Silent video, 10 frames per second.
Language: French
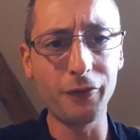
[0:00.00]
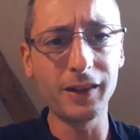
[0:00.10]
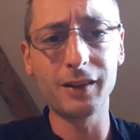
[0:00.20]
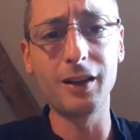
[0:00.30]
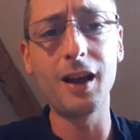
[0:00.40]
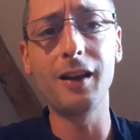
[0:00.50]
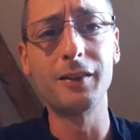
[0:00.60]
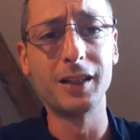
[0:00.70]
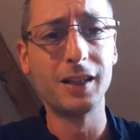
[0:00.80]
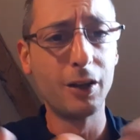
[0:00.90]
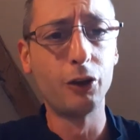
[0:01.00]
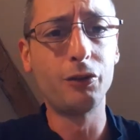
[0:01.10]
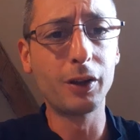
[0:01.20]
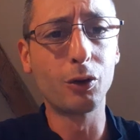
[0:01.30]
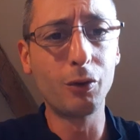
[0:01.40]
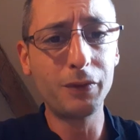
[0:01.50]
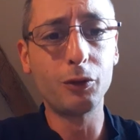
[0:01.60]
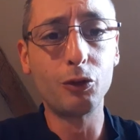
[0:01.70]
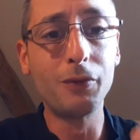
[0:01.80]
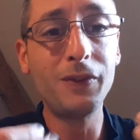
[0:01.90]
en fait, là, je viens de,
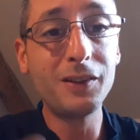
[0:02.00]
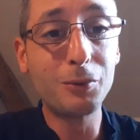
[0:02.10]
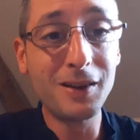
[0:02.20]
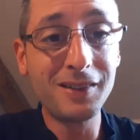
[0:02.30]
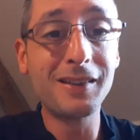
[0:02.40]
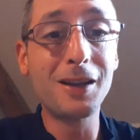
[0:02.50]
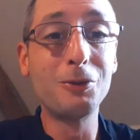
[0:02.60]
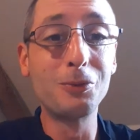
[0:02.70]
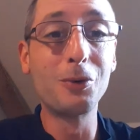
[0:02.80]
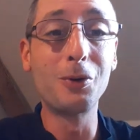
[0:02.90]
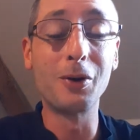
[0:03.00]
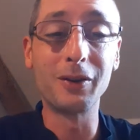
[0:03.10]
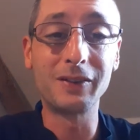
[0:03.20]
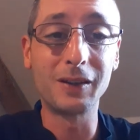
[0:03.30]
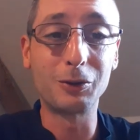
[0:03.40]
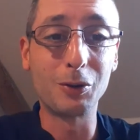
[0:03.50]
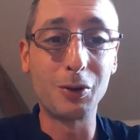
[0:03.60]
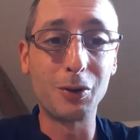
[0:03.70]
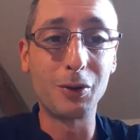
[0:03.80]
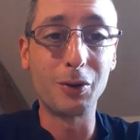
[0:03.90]
de visualiser à nouveau euh, cette,
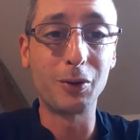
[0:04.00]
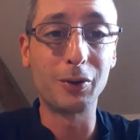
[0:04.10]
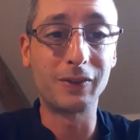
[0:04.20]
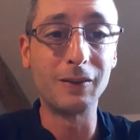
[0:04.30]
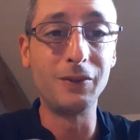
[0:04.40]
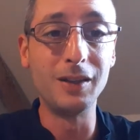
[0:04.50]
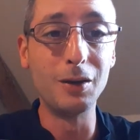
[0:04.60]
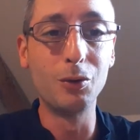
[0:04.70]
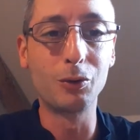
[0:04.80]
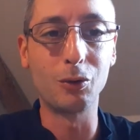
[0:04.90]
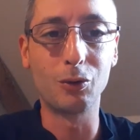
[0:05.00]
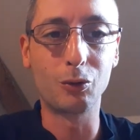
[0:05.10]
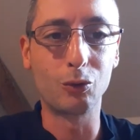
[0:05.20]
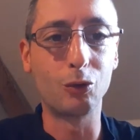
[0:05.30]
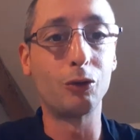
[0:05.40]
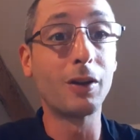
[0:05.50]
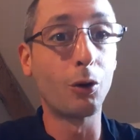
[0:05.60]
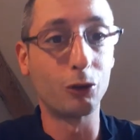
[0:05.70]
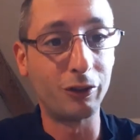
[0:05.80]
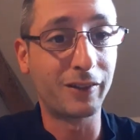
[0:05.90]
euh, cette vidéo que, je viens
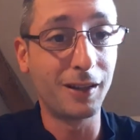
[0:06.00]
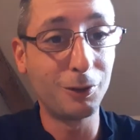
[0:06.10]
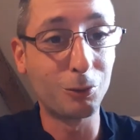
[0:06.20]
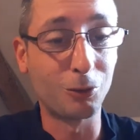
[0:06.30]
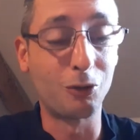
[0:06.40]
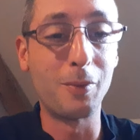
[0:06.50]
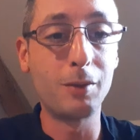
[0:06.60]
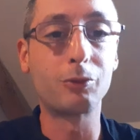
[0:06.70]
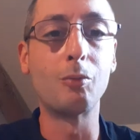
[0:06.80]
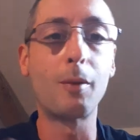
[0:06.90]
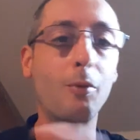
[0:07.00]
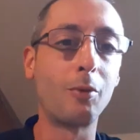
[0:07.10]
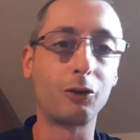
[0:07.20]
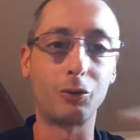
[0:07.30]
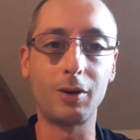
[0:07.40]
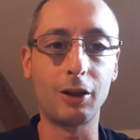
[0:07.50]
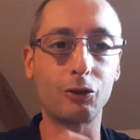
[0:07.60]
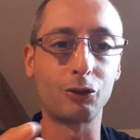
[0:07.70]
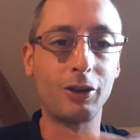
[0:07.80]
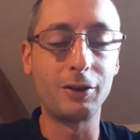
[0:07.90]
d'enregistrer sur le sommeil, parce que moi, pour moi, je, là,
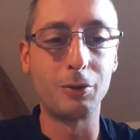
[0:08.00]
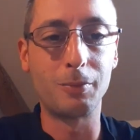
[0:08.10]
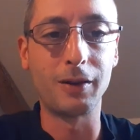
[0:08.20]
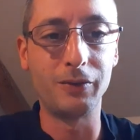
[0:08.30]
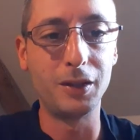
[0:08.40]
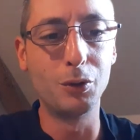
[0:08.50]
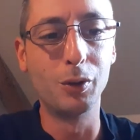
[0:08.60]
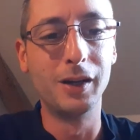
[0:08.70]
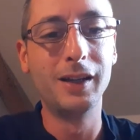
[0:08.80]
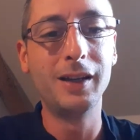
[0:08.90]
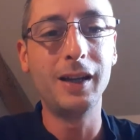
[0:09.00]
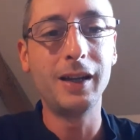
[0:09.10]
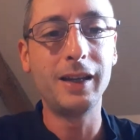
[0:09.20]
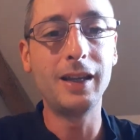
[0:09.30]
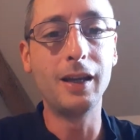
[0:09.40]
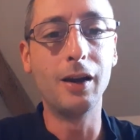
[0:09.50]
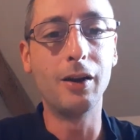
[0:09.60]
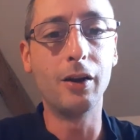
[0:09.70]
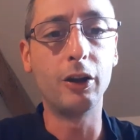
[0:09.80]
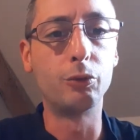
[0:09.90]
j'enchaîne plein de vidéos. Et, et,
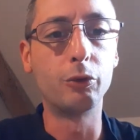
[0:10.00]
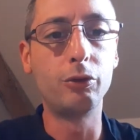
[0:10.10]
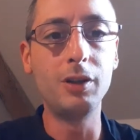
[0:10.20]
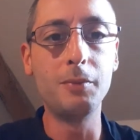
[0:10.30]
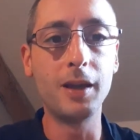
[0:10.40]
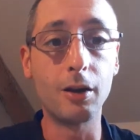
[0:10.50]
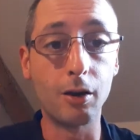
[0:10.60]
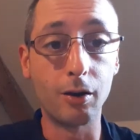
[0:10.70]
je me suis dit, mais